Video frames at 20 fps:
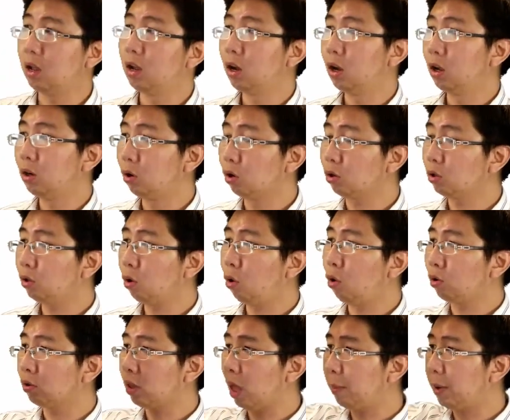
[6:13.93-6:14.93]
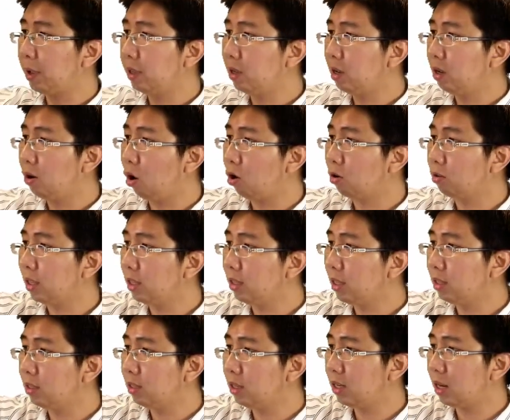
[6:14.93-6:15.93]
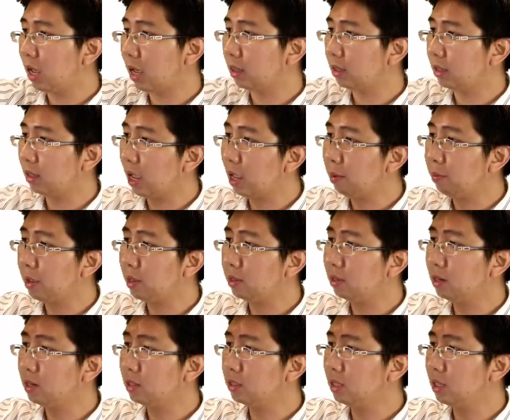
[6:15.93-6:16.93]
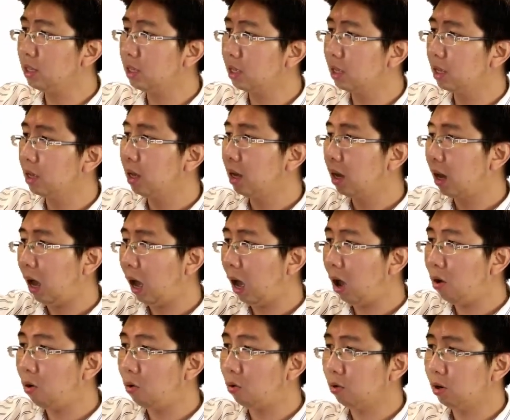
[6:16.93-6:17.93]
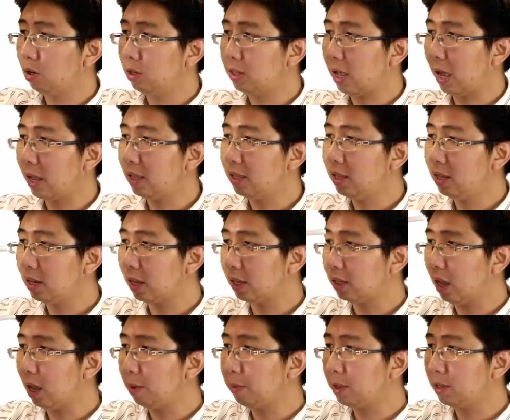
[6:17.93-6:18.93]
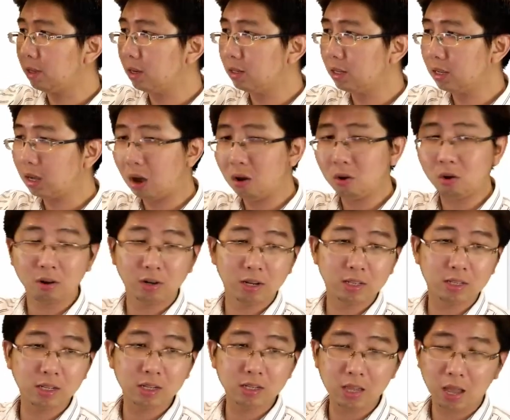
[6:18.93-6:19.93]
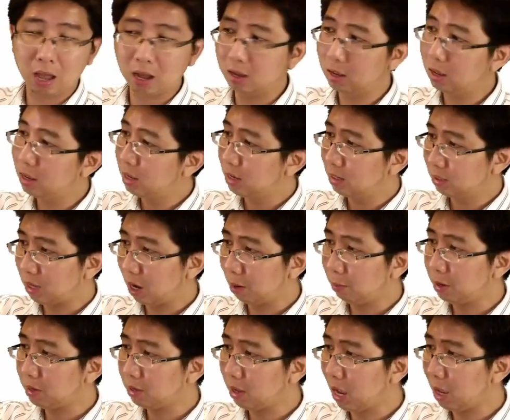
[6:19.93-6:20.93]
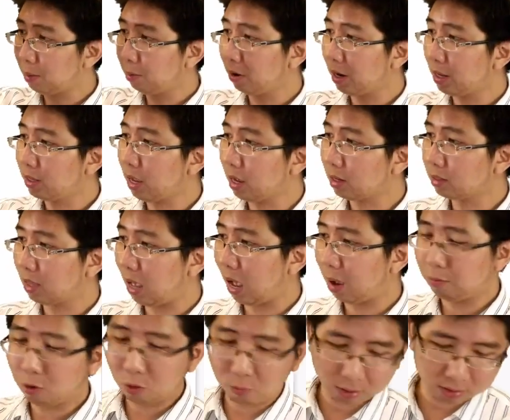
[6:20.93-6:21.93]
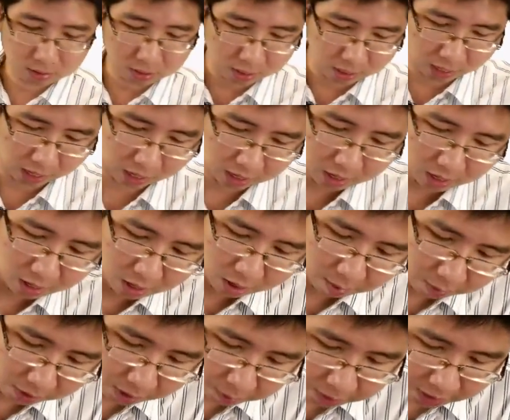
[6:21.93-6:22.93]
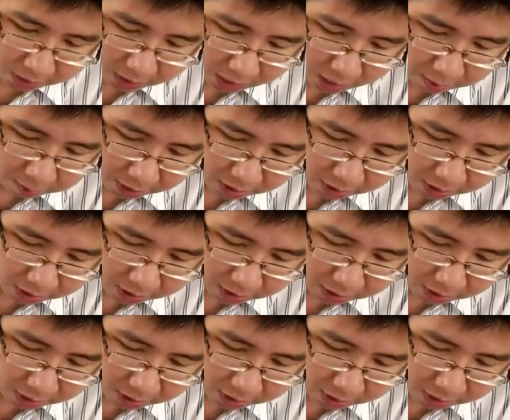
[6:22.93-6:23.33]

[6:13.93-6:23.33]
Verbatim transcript: ลดลงแต่เพเชอร์ของเส้นที่4เนี่ยใช่เพเชอร์ที่เข้าหรือสายที่4เนี่ยใช่เพเชอร์ที่เข้าคอนเดนเซอร์ยังยังไม่ใช่เพราะนั้นจาก 3 ลงมา4อ่ะมันจะมีเส้นเพชเช